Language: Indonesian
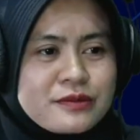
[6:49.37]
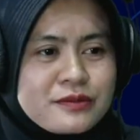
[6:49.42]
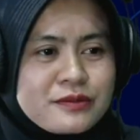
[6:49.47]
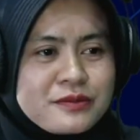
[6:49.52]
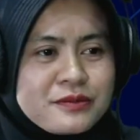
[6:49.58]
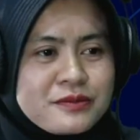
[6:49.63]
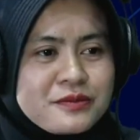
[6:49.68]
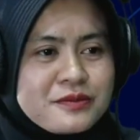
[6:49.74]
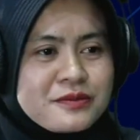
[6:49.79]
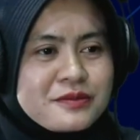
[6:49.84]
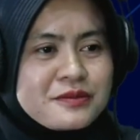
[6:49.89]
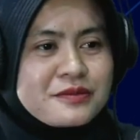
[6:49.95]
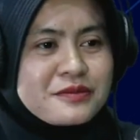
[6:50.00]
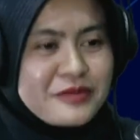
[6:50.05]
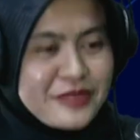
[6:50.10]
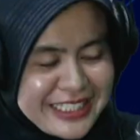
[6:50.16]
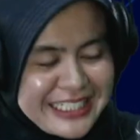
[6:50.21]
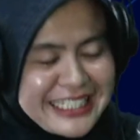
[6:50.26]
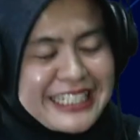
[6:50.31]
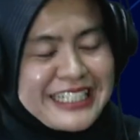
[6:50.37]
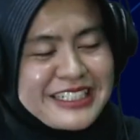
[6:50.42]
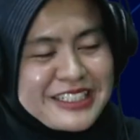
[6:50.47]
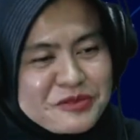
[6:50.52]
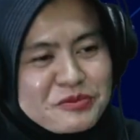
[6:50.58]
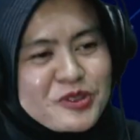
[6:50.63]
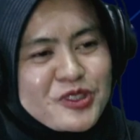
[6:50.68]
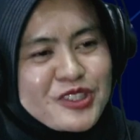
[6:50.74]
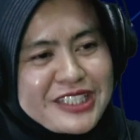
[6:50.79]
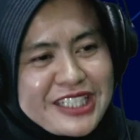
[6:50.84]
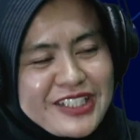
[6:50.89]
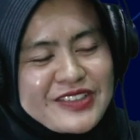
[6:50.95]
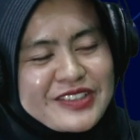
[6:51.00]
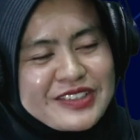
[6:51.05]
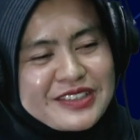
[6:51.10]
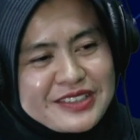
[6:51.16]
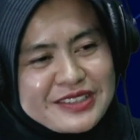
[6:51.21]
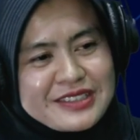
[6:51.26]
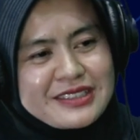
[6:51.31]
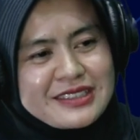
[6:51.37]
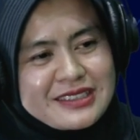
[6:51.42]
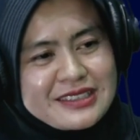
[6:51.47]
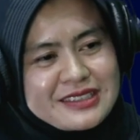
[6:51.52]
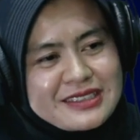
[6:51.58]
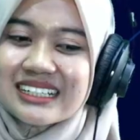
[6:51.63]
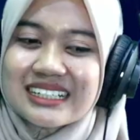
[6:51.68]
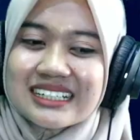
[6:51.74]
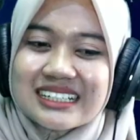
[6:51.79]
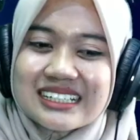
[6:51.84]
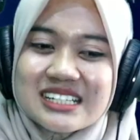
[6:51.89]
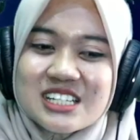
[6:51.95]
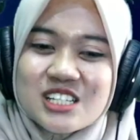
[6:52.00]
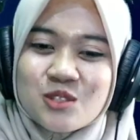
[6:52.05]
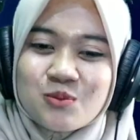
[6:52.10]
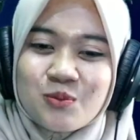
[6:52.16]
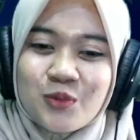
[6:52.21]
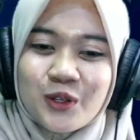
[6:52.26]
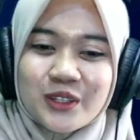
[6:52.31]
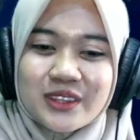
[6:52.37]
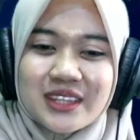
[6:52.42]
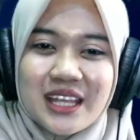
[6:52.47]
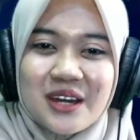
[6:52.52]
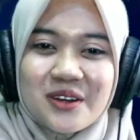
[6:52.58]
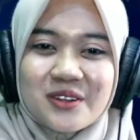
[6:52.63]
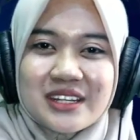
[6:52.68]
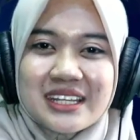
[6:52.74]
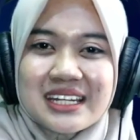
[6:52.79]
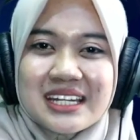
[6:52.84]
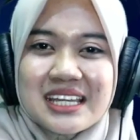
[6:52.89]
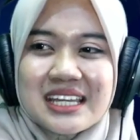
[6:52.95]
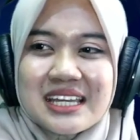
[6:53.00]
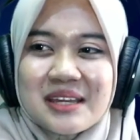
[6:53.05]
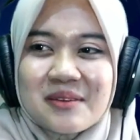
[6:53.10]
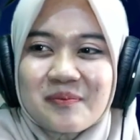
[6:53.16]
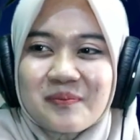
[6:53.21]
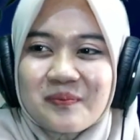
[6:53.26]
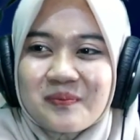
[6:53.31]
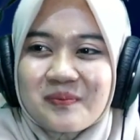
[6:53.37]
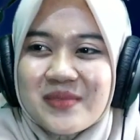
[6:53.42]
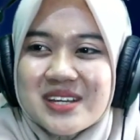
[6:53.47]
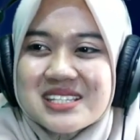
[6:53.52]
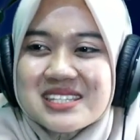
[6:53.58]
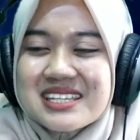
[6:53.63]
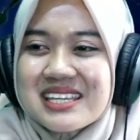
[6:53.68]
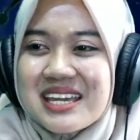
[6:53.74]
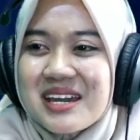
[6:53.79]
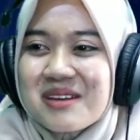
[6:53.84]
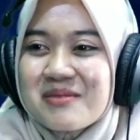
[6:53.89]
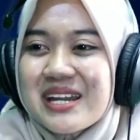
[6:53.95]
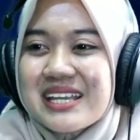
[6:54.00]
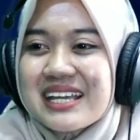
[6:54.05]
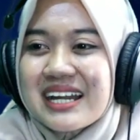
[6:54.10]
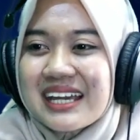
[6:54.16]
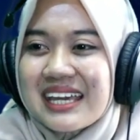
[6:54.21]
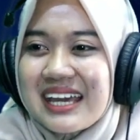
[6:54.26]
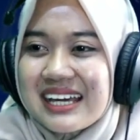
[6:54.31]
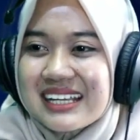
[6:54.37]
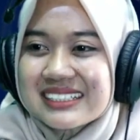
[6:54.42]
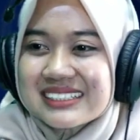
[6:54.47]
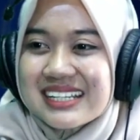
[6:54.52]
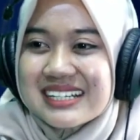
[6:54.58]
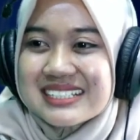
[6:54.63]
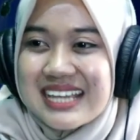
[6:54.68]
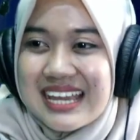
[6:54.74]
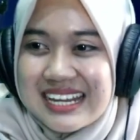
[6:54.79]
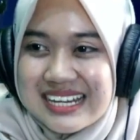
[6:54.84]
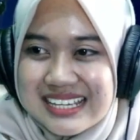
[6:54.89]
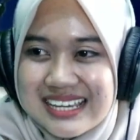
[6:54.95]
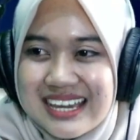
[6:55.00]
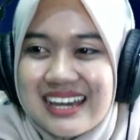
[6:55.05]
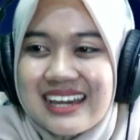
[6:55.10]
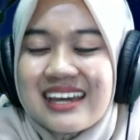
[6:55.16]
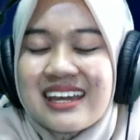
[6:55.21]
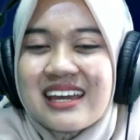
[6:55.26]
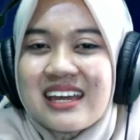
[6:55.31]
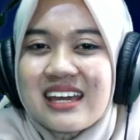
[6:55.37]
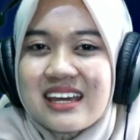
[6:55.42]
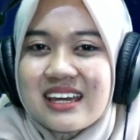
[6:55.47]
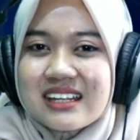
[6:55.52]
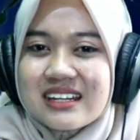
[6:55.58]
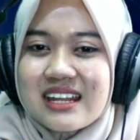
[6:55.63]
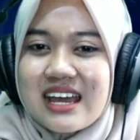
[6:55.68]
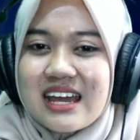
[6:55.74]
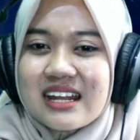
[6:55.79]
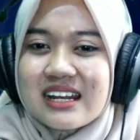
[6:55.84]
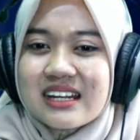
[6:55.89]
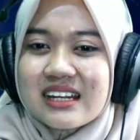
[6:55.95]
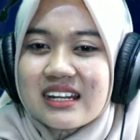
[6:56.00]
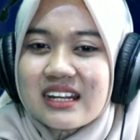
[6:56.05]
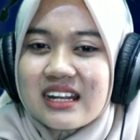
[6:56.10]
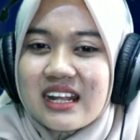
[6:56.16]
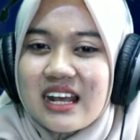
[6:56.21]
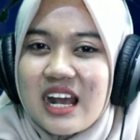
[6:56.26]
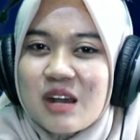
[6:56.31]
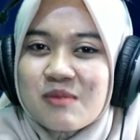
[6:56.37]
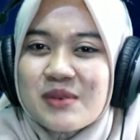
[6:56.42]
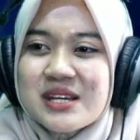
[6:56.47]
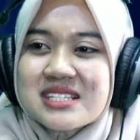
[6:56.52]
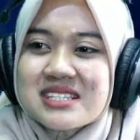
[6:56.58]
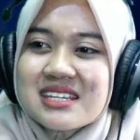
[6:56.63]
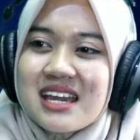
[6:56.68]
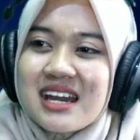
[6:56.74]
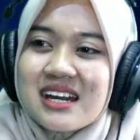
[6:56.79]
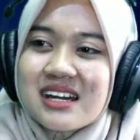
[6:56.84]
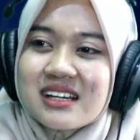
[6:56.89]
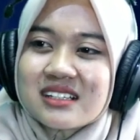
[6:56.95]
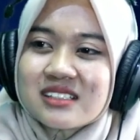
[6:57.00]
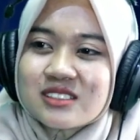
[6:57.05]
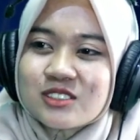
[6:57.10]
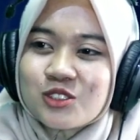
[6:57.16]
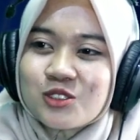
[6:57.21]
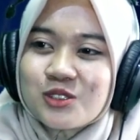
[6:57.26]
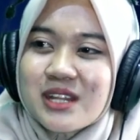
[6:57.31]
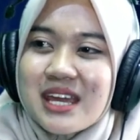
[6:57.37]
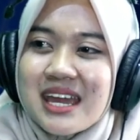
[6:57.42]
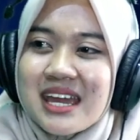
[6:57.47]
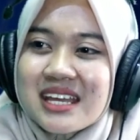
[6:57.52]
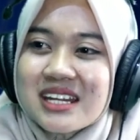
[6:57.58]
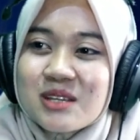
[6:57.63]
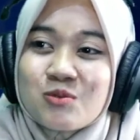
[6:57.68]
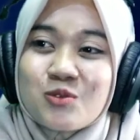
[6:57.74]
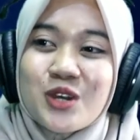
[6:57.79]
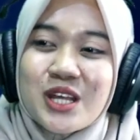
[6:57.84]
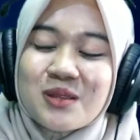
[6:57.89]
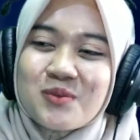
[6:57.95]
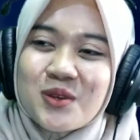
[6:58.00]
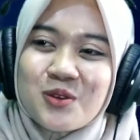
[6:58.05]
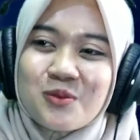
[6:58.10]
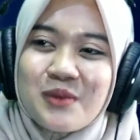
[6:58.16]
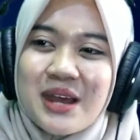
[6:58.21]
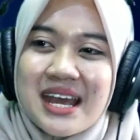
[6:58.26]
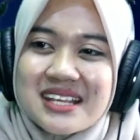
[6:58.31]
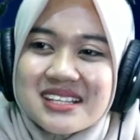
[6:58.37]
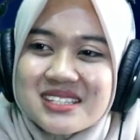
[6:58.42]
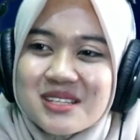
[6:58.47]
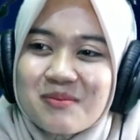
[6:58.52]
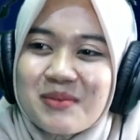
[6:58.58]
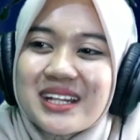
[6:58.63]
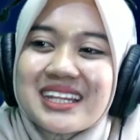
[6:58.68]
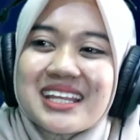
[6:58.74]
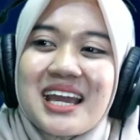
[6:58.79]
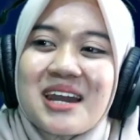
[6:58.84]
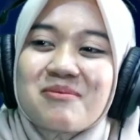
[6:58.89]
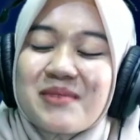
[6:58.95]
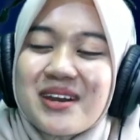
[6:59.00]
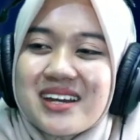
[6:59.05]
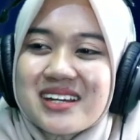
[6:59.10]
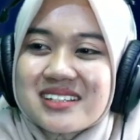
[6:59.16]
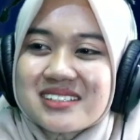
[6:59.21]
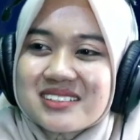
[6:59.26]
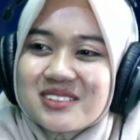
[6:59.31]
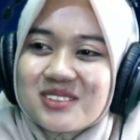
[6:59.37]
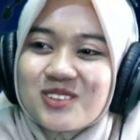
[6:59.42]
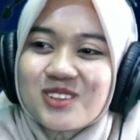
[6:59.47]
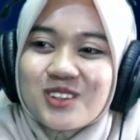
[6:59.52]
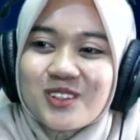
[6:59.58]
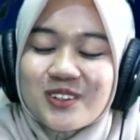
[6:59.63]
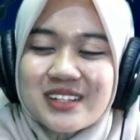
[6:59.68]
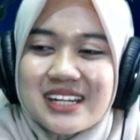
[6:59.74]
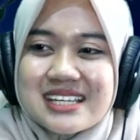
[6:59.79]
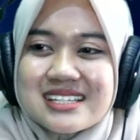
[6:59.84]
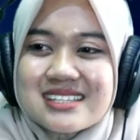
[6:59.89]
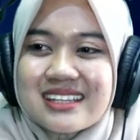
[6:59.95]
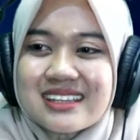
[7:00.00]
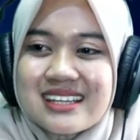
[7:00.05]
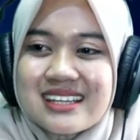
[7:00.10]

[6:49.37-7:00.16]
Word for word: Sepuluh tahun yeah, iya, tahun nah uh, di sepuluh tahun ini pastinya banyak yang terjadi ya dan apa sih yang sudah dibuat perubahan seperti apa uh, ya paling